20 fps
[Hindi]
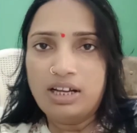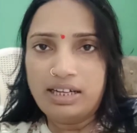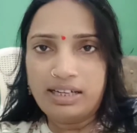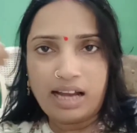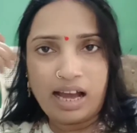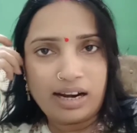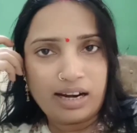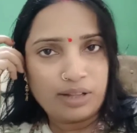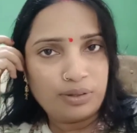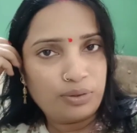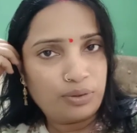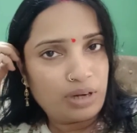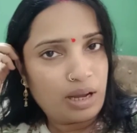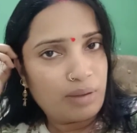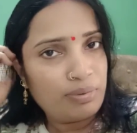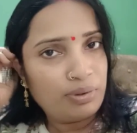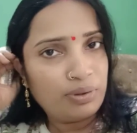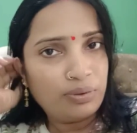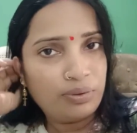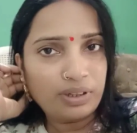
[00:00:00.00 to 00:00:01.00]
नहाना धोना
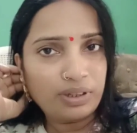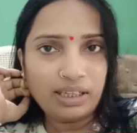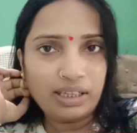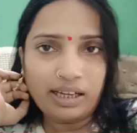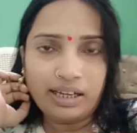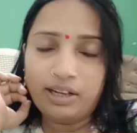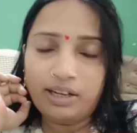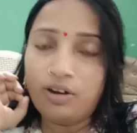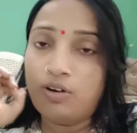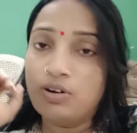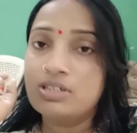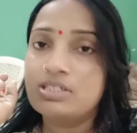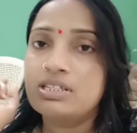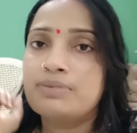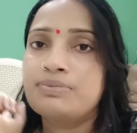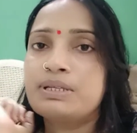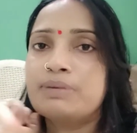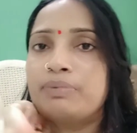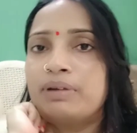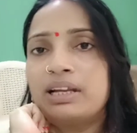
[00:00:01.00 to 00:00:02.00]
भी हो गया है और
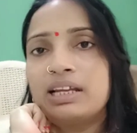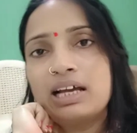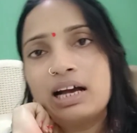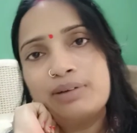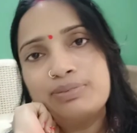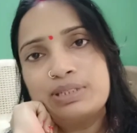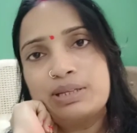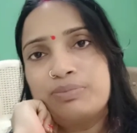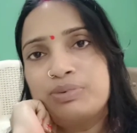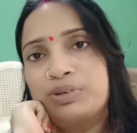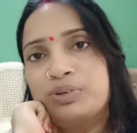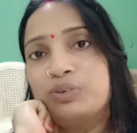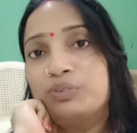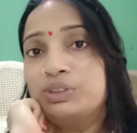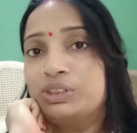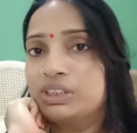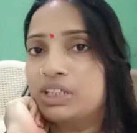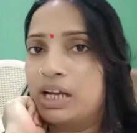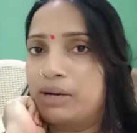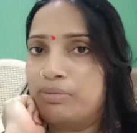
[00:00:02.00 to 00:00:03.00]
सबसे पहले आप सभी को
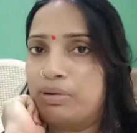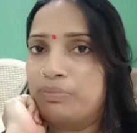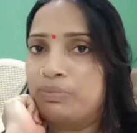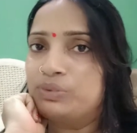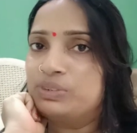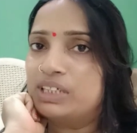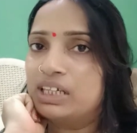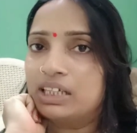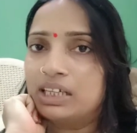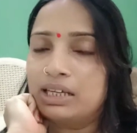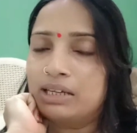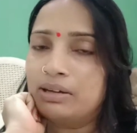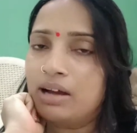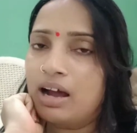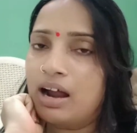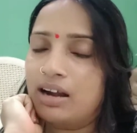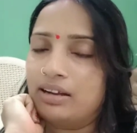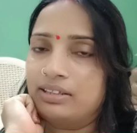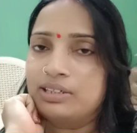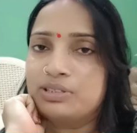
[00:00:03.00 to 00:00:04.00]
विश्वकर्मा पूजा की
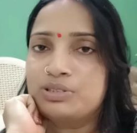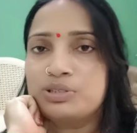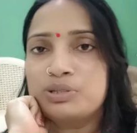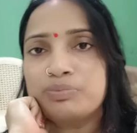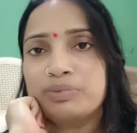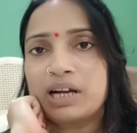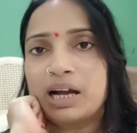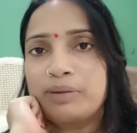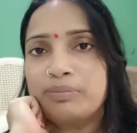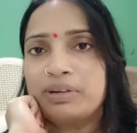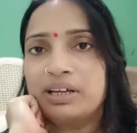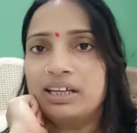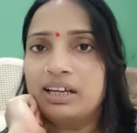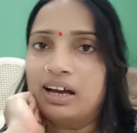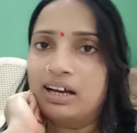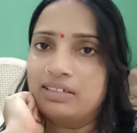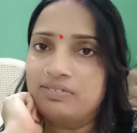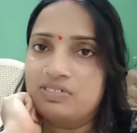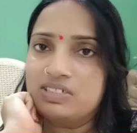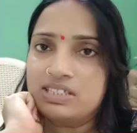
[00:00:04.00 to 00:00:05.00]
हार्दिक शुभकामनाएं
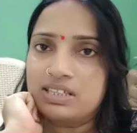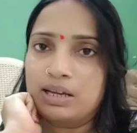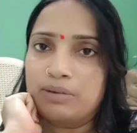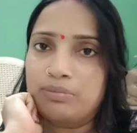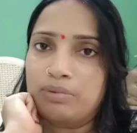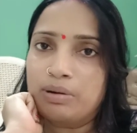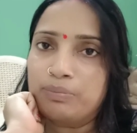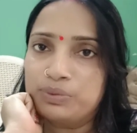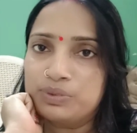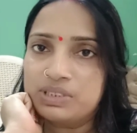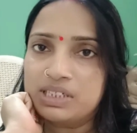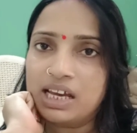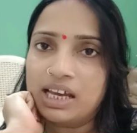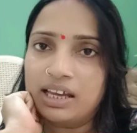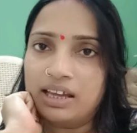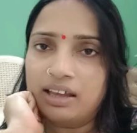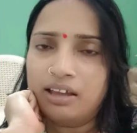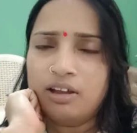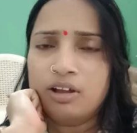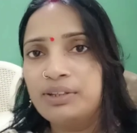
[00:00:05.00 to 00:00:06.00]
आज विश्वकर्मा पूजा
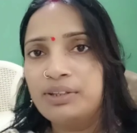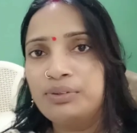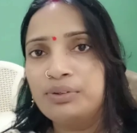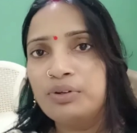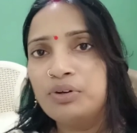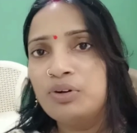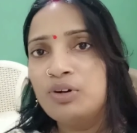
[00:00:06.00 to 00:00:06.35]
है तो